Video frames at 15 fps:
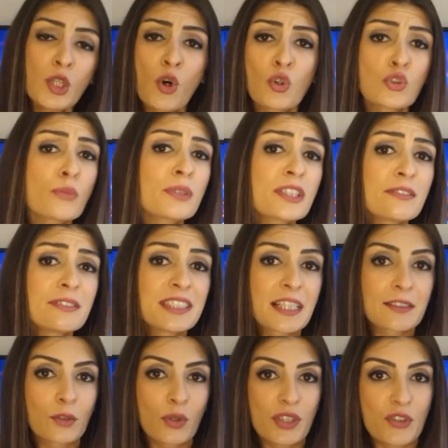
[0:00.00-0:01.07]
otomotiv
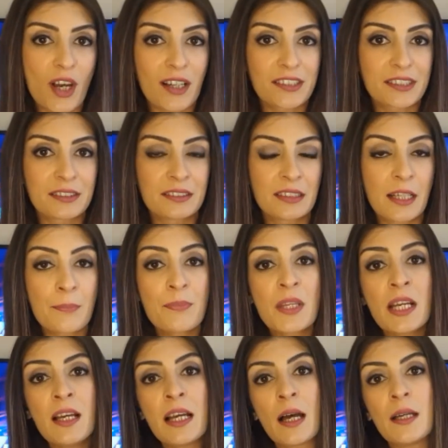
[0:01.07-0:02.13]
sektörü içerisinde
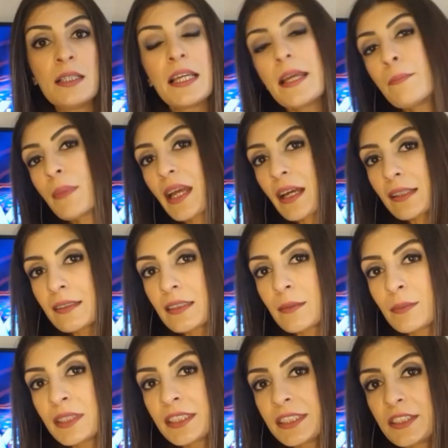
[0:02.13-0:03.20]
yani e, en
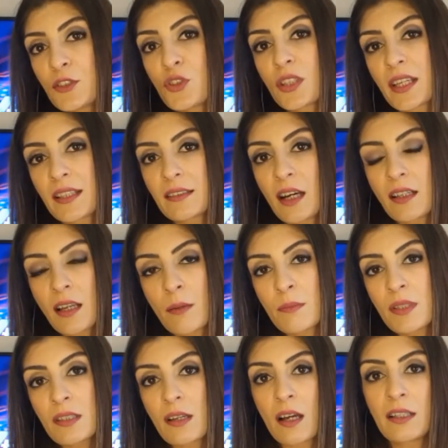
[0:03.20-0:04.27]
beğendiğimiz şirketlerden
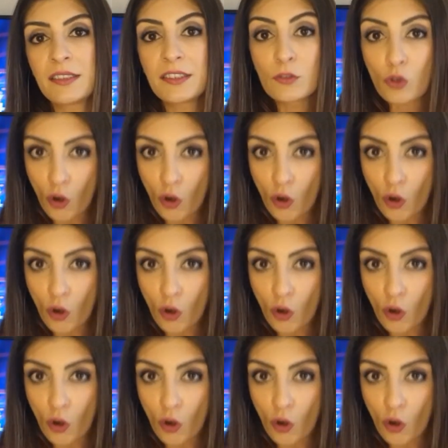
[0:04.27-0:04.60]
bir tanesi